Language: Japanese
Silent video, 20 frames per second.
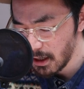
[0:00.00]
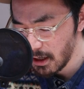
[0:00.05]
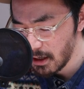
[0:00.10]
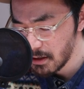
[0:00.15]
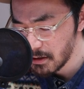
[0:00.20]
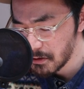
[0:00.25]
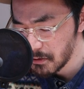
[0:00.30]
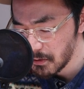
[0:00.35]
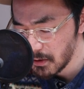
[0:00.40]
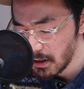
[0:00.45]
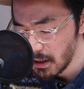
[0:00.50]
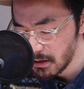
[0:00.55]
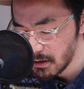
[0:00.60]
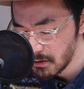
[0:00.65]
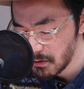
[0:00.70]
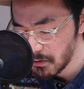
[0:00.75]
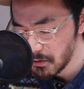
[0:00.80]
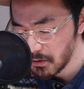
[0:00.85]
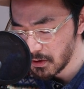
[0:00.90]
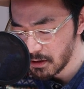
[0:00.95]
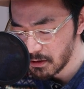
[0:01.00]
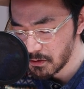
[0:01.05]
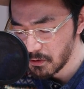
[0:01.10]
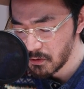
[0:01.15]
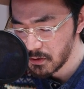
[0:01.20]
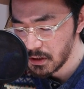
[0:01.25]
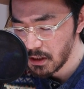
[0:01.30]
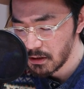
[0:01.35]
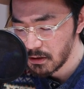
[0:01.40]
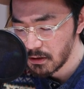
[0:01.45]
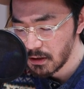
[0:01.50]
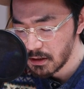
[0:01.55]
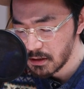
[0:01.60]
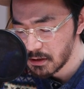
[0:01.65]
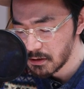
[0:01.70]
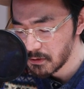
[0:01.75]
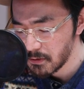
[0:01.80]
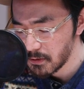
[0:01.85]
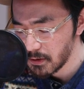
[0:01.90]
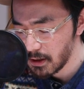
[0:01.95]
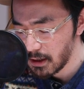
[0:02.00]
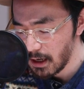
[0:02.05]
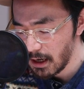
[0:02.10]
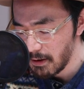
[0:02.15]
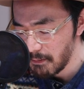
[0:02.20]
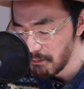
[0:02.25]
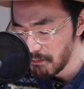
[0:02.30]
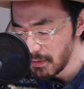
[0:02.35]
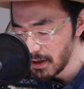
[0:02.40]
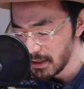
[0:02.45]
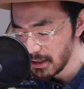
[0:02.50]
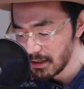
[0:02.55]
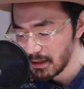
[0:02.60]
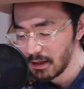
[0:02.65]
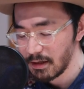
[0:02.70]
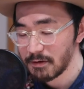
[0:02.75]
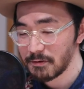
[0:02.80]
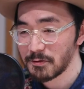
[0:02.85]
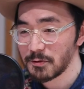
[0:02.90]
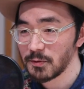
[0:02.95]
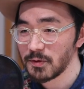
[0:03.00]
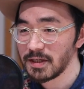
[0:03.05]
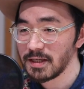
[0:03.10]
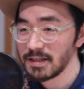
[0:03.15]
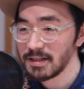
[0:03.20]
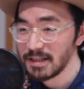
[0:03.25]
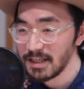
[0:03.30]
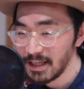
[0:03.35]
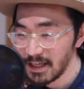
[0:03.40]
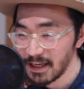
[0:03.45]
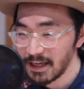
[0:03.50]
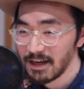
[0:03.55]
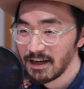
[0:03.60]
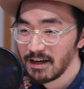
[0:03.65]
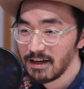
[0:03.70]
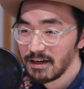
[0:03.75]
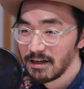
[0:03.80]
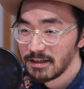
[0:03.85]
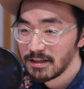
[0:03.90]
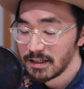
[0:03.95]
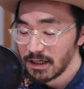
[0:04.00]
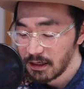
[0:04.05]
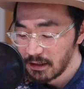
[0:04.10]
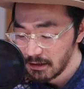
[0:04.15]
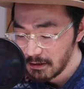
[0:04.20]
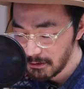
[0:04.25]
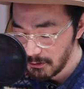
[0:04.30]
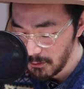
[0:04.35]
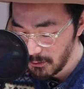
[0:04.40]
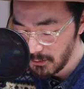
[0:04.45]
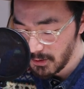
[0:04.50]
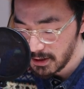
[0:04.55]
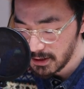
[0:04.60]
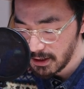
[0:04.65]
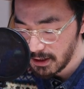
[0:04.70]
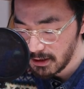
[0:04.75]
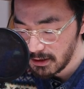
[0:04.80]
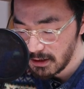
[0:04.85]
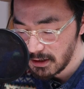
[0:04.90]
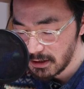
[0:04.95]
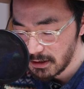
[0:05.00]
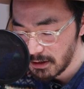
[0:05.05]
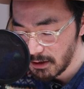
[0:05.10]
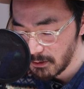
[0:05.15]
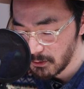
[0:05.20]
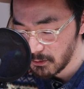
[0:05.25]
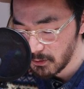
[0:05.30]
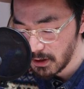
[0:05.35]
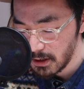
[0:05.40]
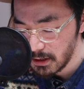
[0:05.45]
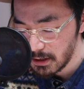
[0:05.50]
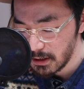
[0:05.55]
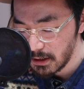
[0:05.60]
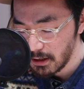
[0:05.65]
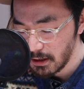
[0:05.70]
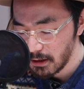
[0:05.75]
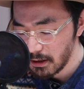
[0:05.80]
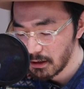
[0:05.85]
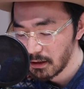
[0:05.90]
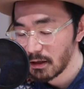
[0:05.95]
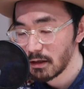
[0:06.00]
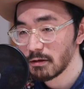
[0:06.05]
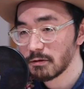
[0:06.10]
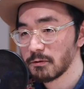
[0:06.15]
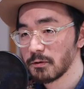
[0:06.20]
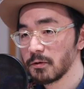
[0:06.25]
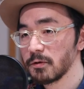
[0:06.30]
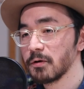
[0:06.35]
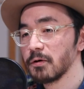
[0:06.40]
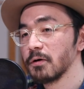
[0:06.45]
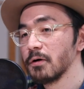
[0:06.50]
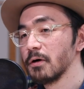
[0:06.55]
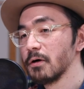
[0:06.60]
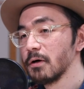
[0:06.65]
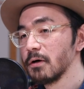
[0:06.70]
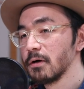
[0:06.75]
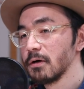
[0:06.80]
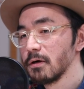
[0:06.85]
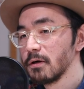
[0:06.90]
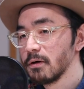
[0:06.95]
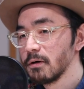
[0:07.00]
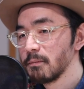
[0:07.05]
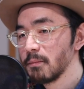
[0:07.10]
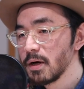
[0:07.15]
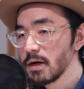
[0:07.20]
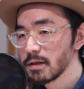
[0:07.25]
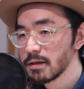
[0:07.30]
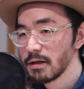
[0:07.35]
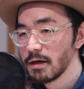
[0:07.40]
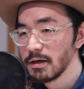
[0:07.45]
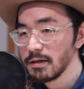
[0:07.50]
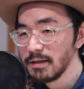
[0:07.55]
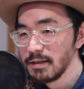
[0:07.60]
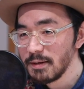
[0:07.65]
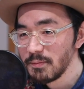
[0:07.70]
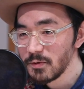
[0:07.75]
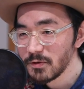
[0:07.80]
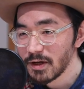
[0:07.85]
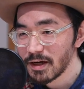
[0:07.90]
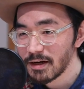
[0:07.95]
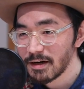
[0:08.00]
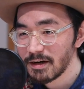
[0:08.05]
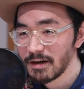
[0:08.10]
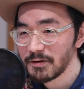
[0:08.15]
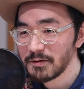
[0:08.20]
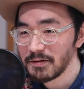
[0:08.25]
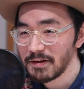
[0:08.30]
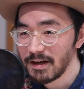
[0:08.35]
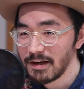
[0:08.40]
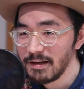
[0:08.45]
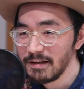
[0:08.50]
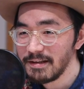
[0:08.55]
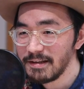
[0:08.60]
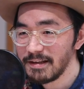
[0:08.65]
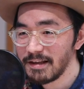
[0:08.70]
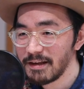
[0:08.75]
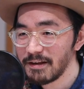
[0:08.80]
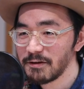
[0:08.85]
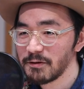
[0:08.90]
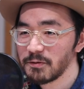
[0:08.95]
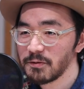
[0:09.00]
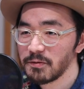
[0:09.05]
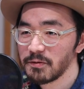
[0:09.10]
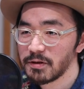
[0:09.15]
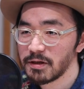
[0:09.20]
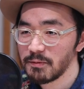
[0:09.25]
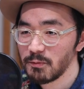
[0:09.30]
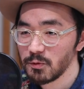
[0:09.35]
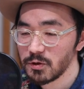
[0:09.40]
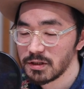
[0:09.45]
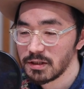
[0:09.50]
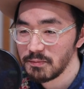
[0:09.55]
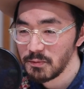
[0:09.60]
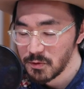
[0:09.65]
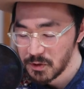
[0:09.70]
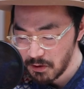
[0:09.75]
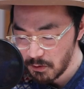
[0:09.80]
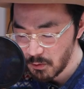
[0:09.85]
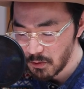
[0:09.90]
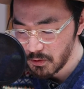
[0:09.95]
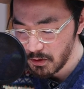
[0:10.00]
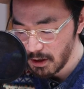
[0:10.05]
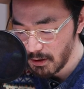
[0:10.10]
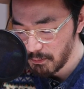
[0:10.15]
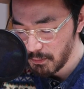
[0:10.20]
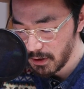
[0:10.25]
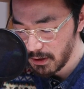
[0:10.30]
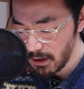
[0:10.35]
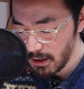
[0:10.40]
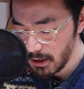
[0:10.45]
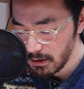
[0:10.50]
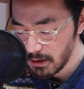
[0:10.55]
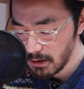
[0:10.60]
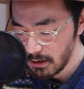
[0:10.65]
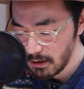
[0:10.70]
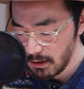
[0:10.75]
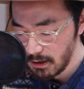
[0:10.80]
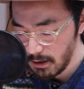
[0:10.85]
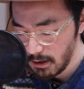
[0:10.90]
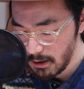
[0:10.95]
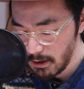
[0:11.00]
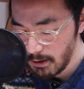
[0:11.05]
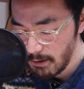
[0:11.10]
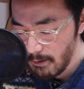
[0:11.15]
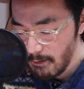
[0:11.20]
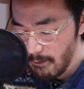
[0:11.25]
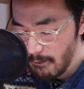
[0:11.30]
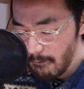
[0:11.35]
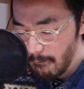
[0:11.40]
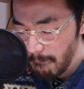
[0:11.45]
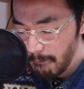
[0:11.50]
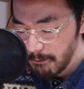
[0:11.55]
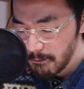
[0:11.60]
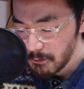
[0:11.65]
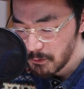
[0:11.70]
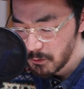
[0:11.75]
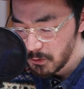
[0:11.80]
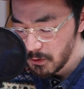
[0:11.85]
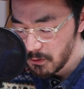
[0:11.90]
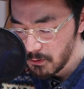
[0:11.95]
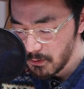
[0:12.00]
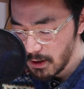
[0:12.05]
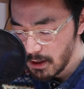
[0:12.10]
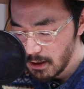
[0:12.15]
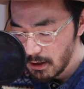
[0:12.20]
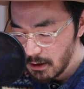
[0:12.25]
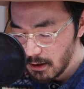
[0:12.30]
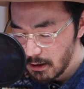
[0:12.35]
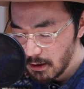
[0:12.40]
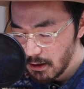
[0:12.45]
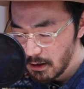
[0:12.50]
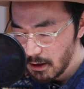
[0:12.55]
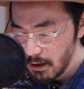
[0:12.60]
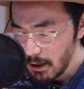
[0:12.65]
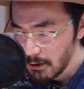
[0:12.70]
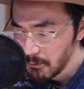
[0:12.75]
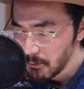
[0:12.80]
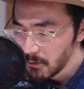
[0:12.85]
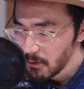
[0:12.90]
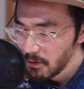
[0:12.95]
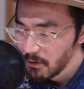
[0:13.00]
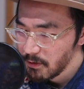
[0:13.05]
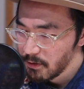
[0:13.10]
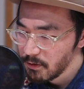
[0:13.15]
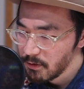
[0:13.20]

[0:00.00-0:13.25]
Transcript: が演奏活動とか創作活動を頑張ってる時にちゃんと話題にして応援してあげないとまあ何にもならなくないっていう気持ちもすごくやっぱりあって、うん、その要はあの